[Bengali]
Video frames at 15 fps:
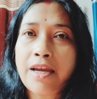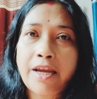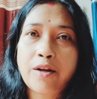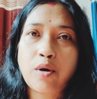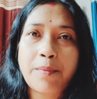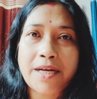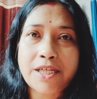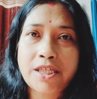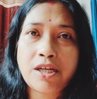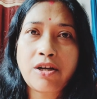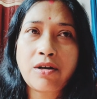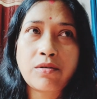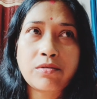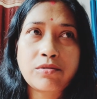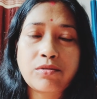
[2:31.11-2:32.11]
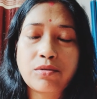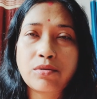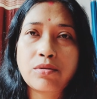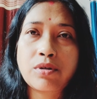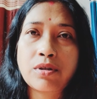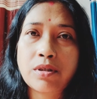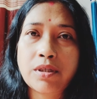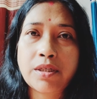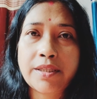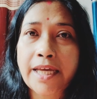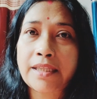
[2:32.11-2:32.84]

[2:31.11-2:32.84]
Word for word: এরকম আসছিল তো হ্যাঁ,